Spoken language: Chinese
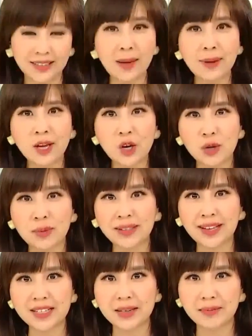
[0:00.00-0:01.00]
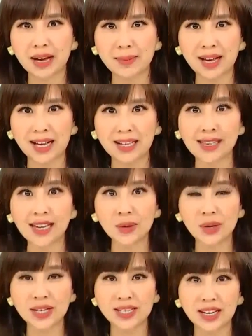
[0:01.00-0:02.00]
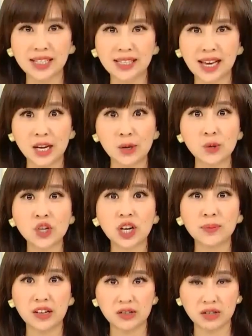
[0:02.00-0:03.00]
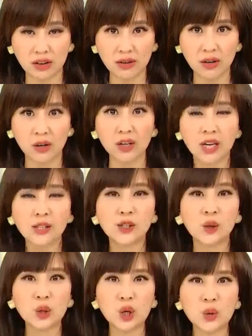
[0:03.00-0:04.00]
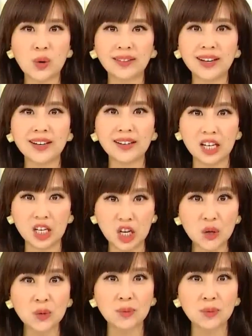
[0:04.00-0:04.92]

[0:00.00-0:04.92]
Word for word: 台北有一名单亲妈妈三个月前在脸书上面交友。总共网恋了六